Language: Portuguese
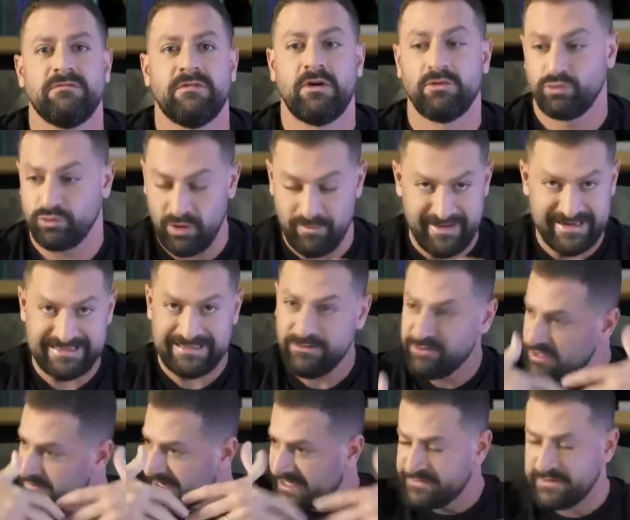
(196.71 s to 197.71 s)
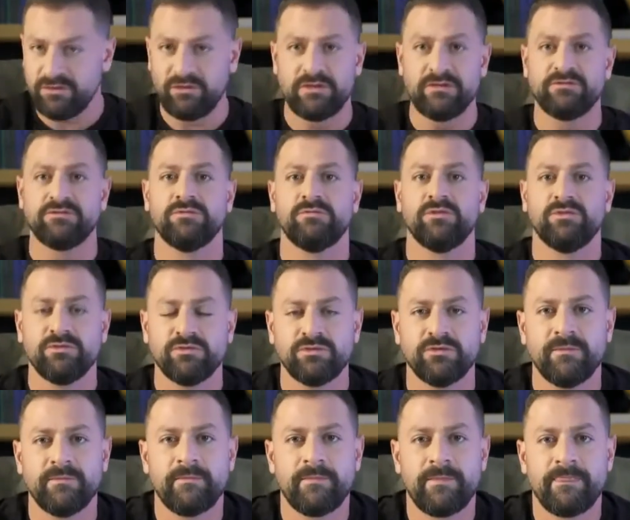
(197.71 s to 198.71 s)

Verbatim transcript: autor brasileiro que mais vendeu livros no mundo,